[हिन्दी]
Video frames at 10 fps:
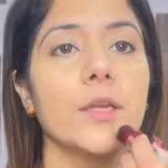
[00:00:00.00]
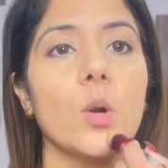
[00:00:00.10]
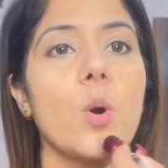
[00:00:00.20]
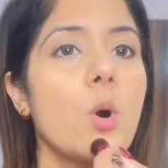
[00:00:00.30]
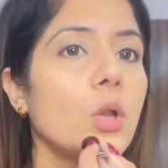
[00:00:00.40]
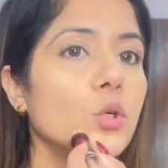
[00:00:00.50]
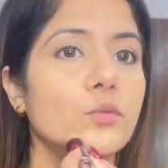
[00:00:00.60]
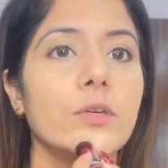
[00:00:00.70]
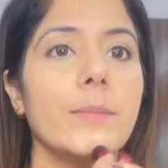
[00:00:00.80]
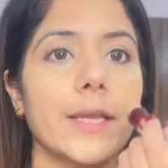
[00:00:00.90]
इट ऑल
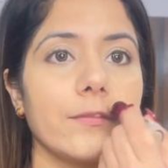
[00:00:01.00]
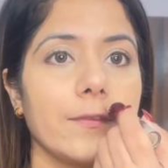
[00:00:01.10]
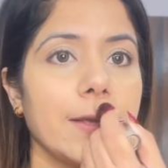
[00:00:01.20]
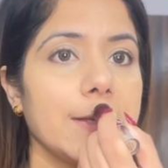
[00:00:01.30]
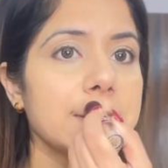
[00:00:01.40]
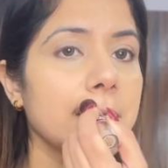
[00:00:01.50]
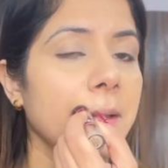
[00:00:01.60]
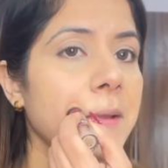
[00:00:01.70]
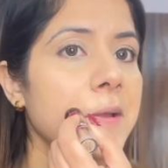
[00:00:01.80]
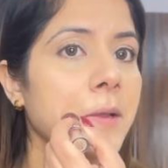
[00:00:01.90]
ओवर माई फेस
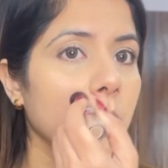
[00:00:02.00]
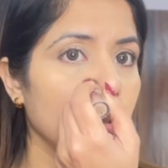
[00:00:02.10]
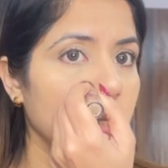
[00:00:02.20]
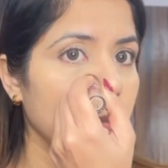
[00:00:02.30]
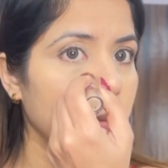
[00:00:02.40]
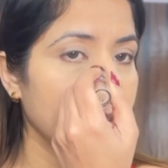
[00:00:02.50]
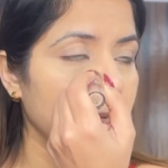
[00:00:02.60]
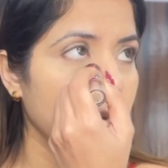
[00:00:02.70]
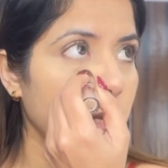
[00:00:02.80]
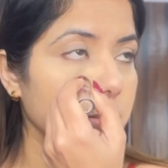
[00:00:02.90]
क्योंकि अभी
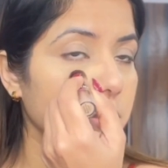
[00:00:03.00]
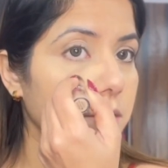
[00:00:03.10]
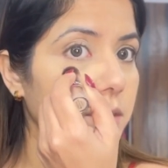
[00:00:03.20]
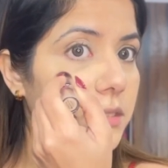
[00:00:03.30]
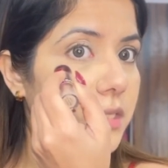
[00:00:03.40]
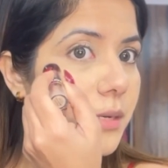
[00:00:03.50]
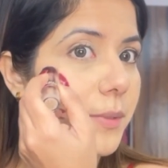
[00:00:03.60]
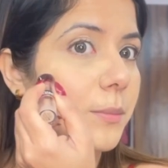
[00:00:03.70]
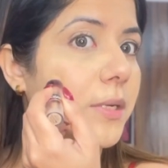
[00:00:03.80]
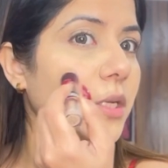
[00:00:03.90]
मैंने डार्क सर्कल्स या
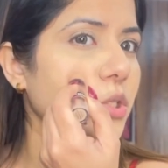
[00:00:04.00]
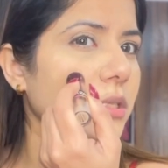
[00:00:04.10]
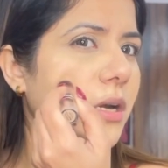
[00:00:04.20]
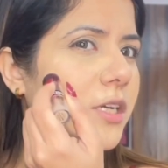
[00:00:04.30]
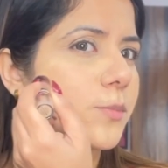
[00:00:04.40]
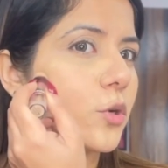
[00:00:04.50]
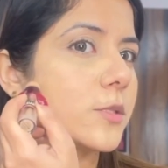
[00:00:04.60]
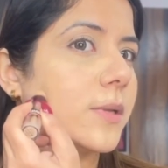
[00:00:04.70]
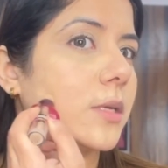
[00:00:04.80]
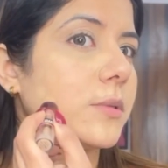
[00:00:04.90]
पिगमेंटेशन डार्क
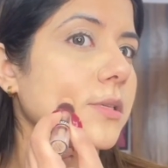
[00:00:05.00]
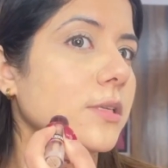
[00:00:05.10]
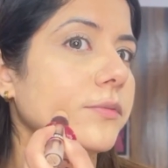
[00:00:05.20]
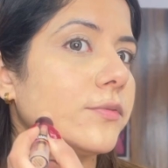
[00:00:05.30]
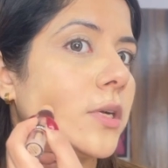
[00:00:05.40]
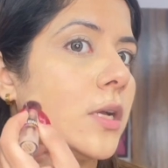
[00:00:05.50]
स्पॉट्स मैंने अभी सिर्फ